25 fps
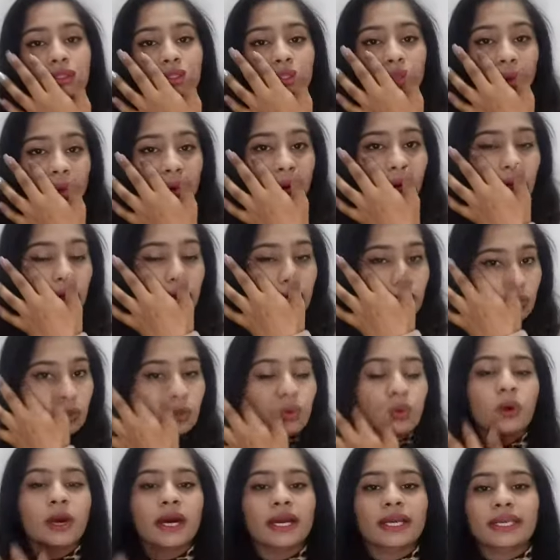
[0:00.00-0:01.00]
तो
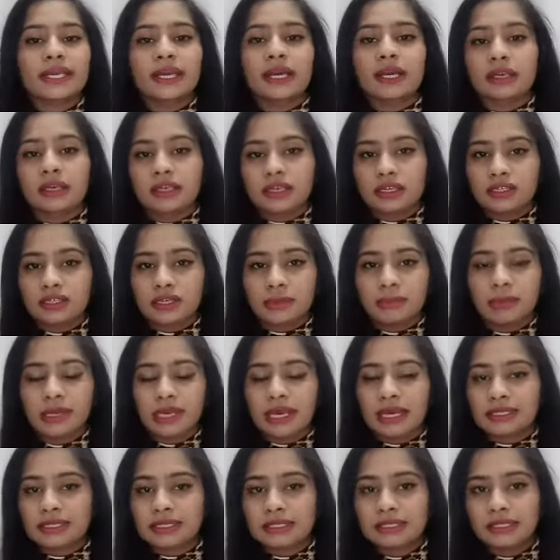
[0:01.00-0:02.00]
हुआ क्या कि जब
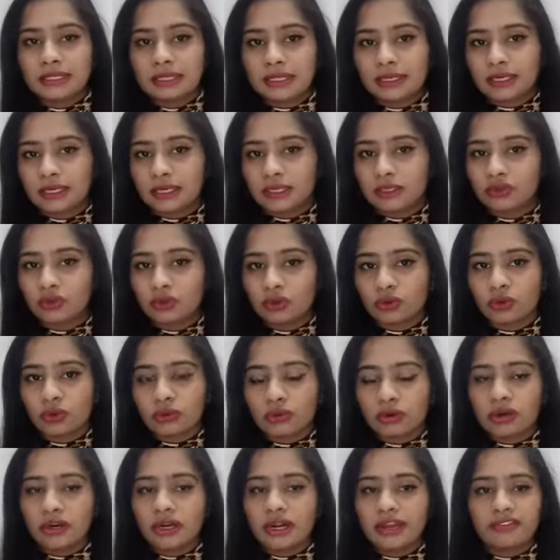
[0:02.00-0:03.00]
मैं यहाँ से निकली तो
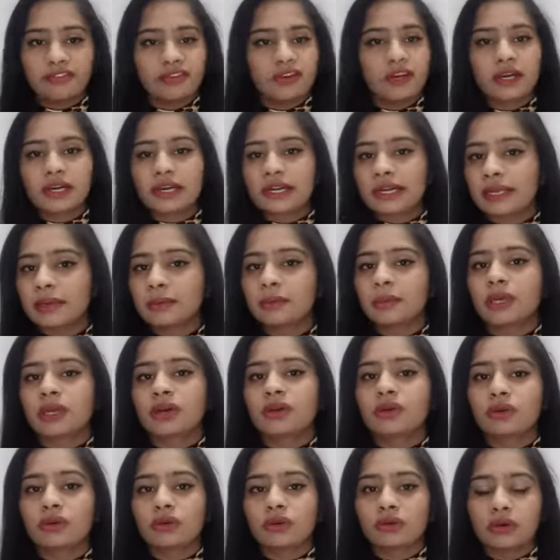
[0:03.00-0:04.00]
और डेफिनेटली मेरे
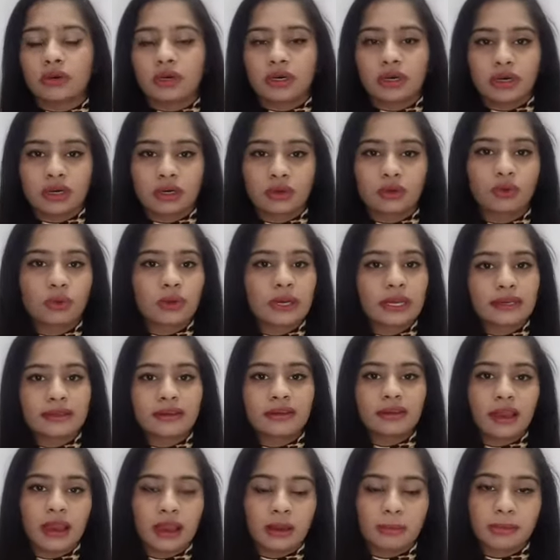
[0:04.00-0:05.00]
को गूगल
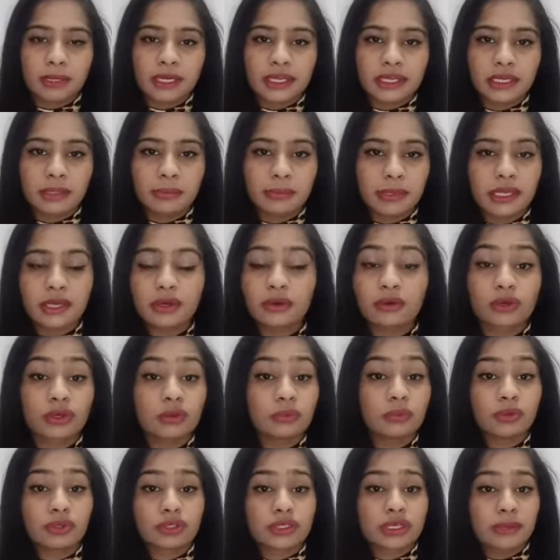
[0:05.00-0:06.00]
की हेल्प लेनी पड़ी
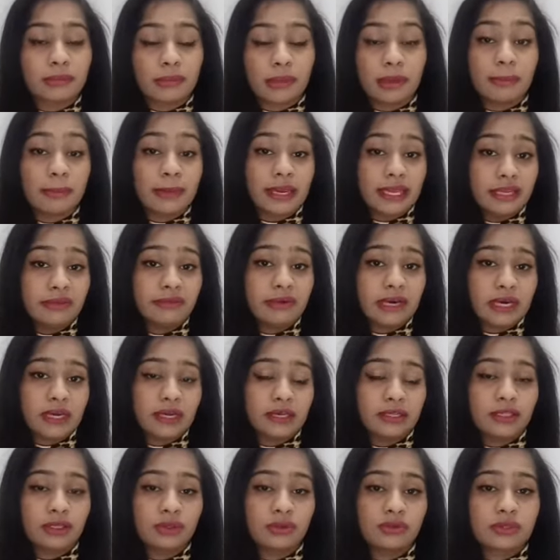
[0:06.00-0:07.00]
क्योंकि मुझे मैं पहली बार
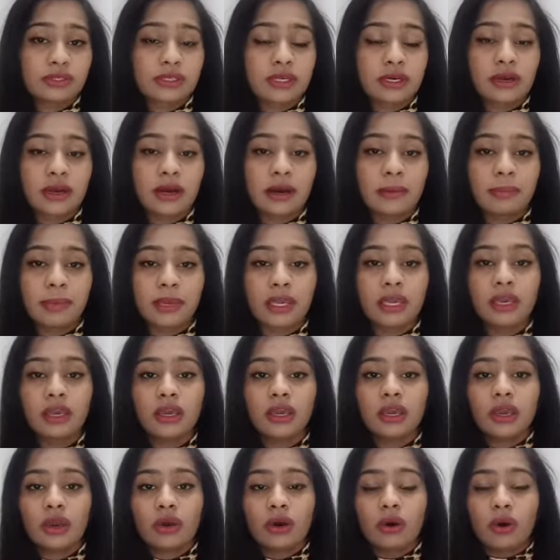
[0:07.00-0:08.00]
गई थी उस जगह पे
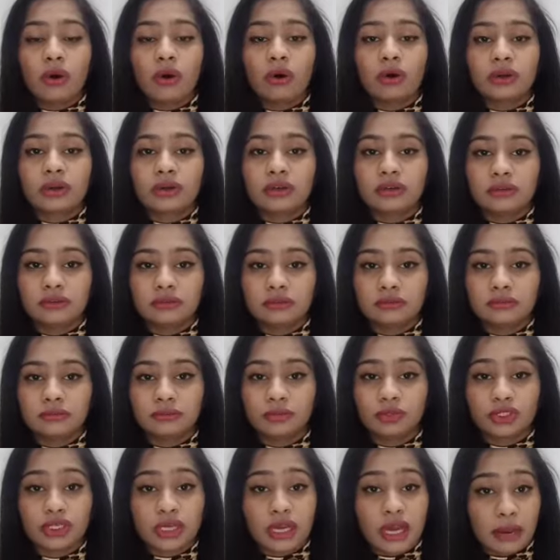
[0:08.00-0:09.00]
और
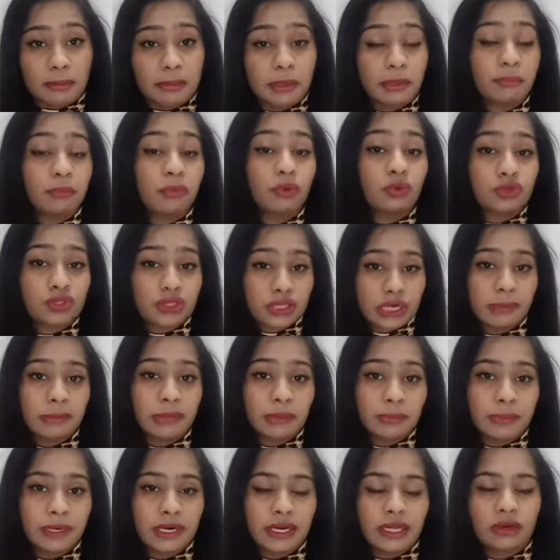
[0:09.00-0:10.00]
मुझे काफ़ी पूछना
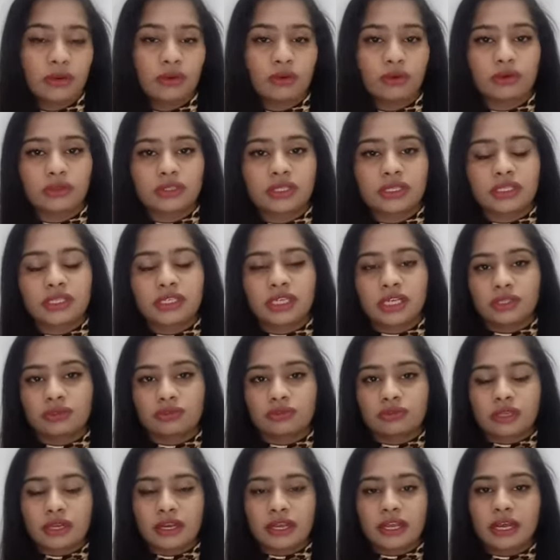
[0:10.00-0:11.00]
भी पड़ा लोगों से
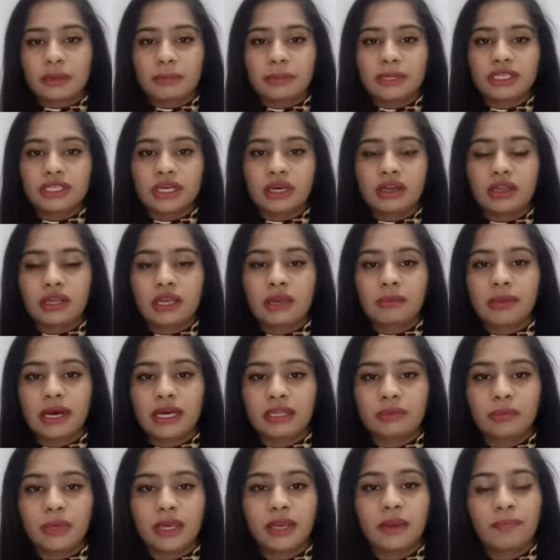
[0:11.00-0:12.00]
स्टैचू सर्किल पे जाने के
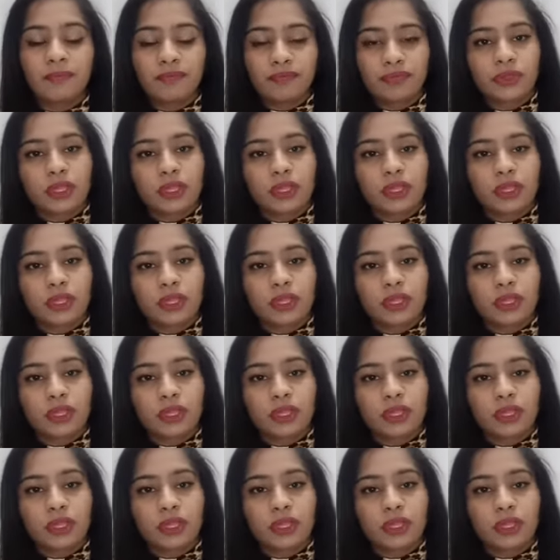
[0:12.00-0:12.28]
बाद में